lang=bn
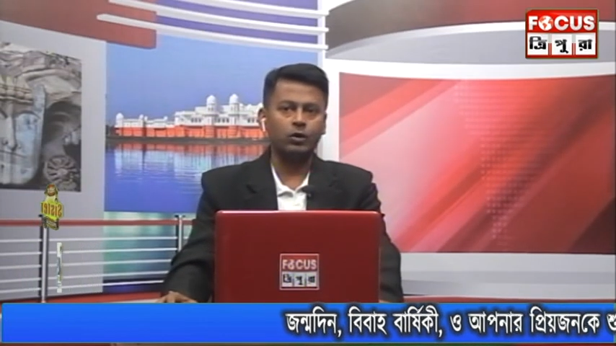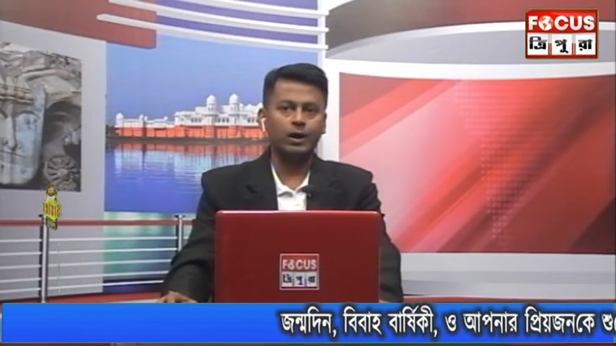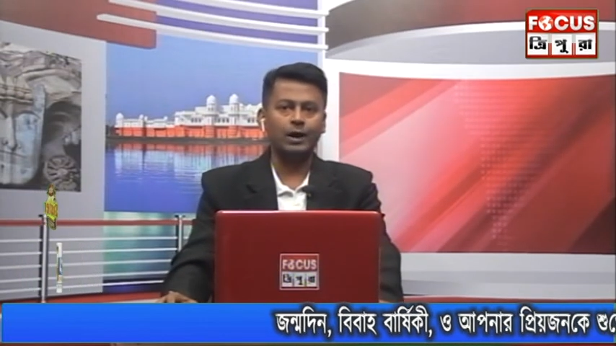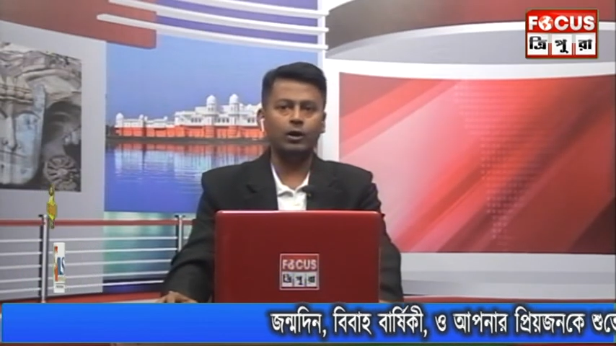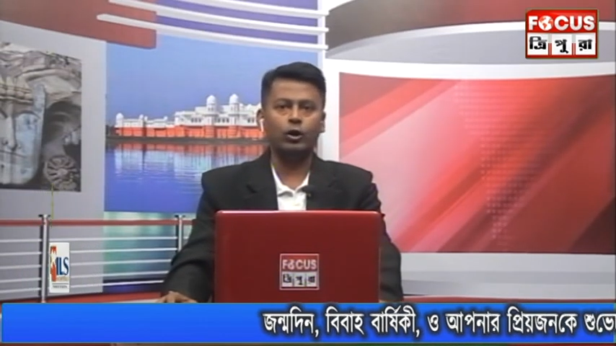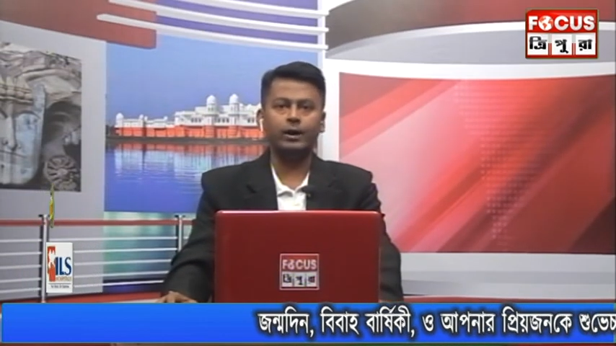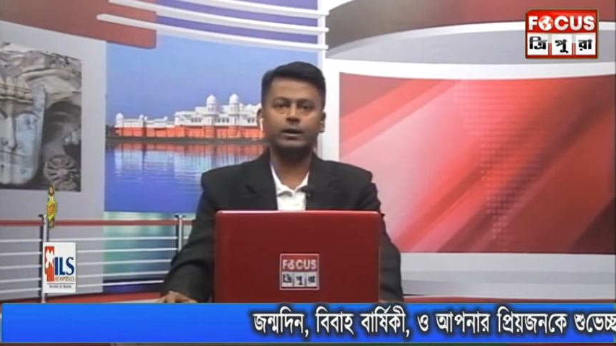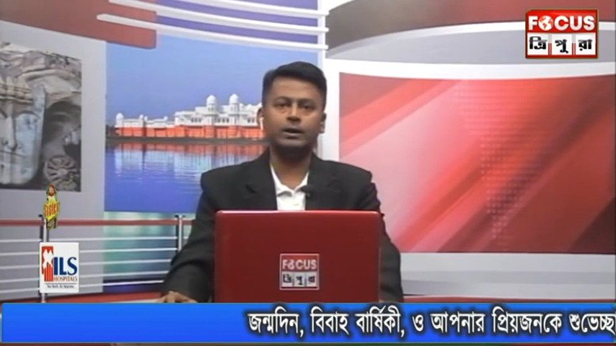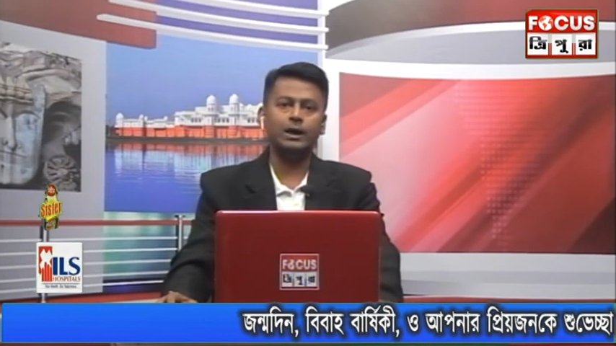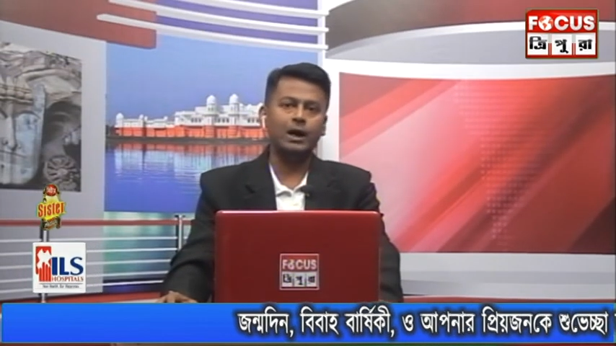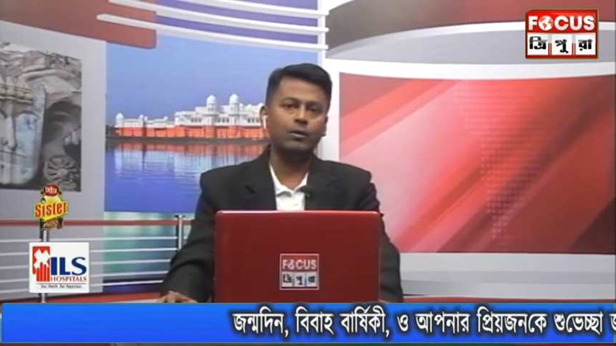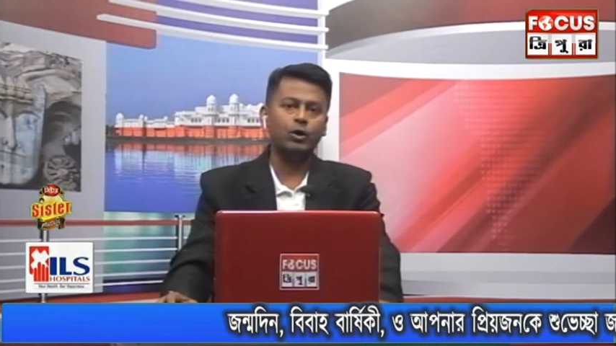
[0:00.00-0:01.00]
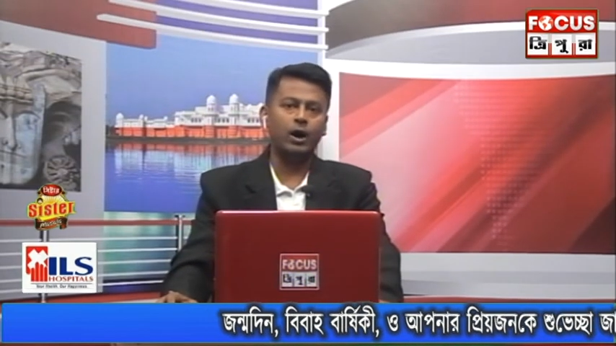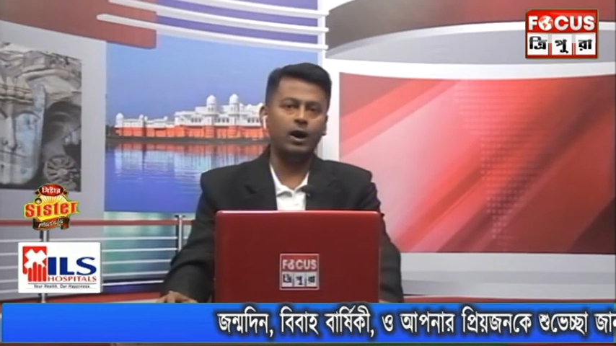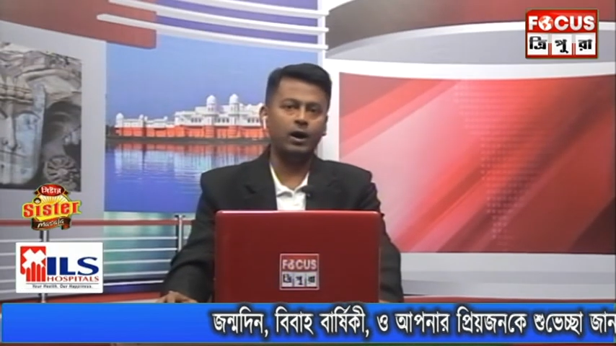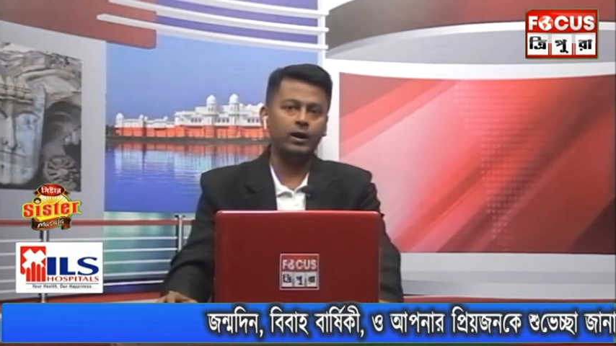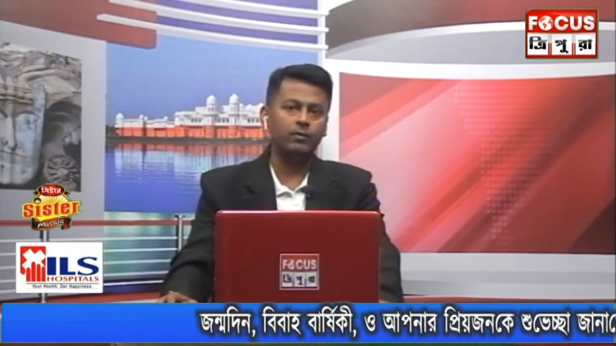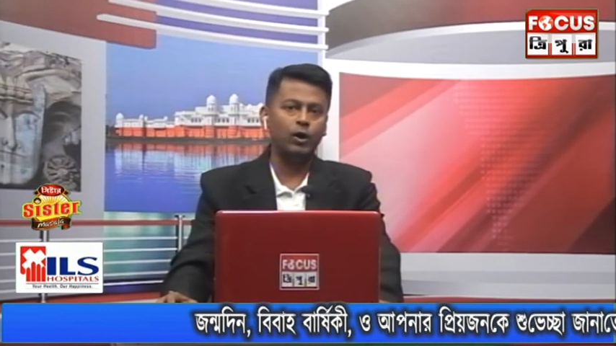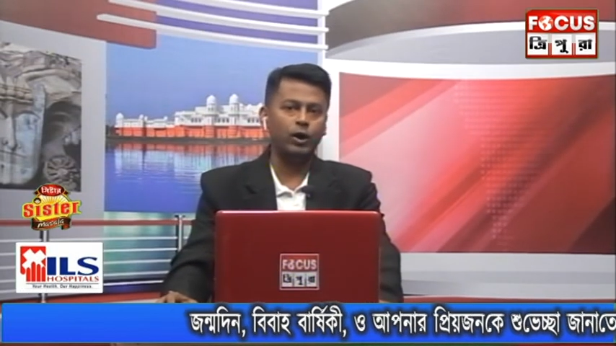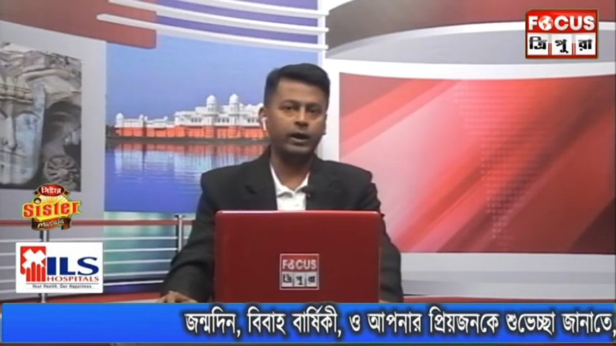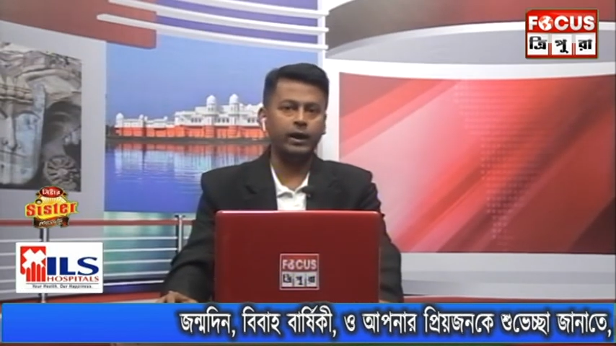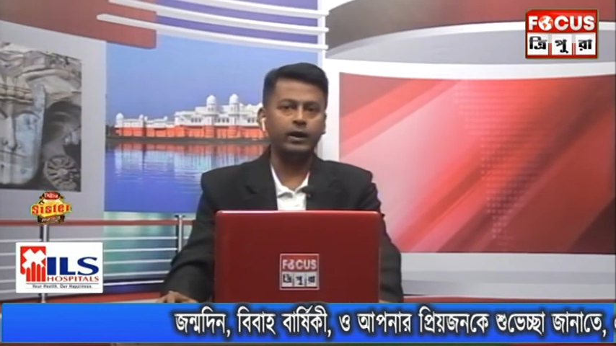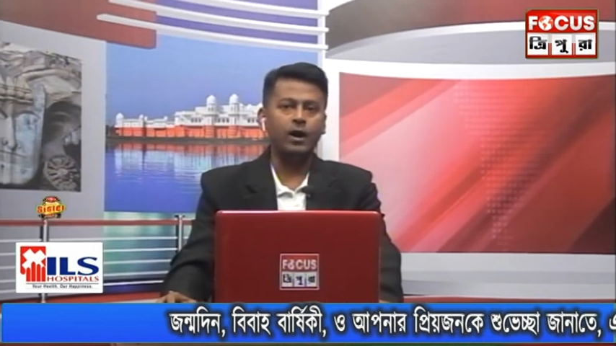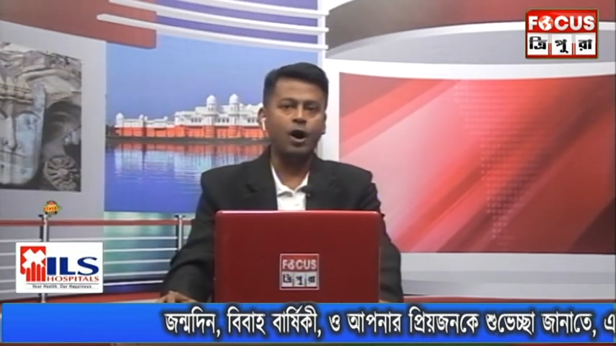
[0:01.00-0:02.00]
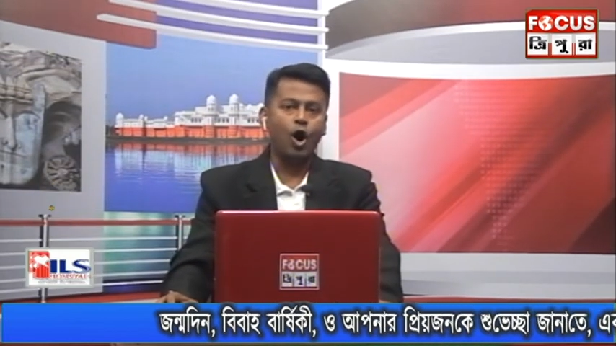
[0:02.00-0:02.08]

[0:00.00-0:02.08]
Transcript: করার লক্ষ্যে তেলিয়ামুড়া আরডি ব্লকের